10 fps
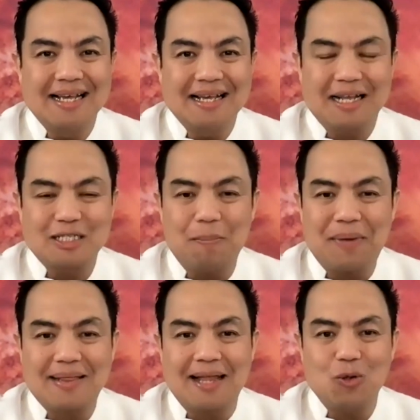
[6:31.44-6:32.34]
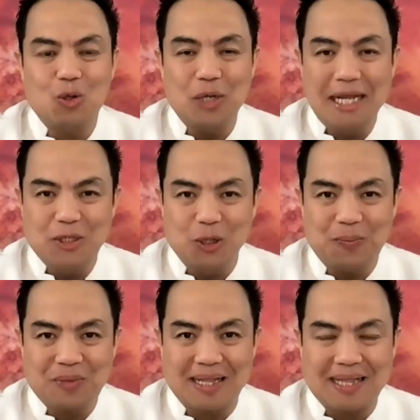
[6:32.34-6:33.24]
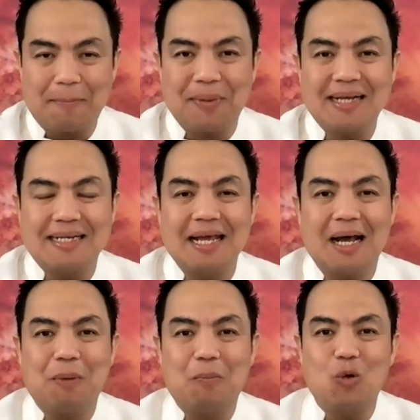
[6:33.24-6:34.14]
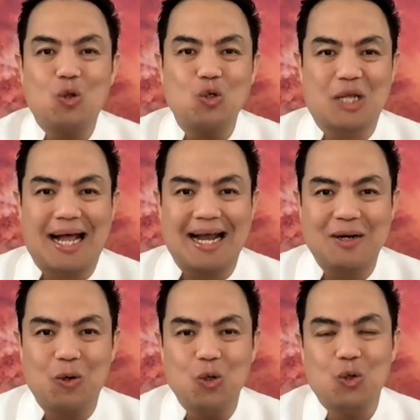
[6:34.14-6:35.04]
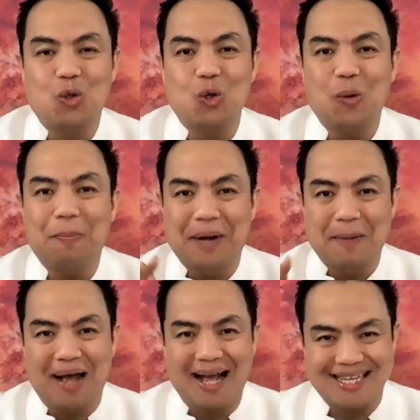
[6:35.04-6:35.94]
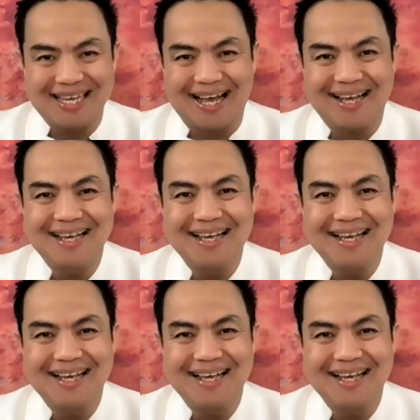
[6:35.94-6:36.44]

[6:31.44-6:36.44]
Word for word: kesempatan untuk hidup, tetapi dia memutuskan untuk berbahagia.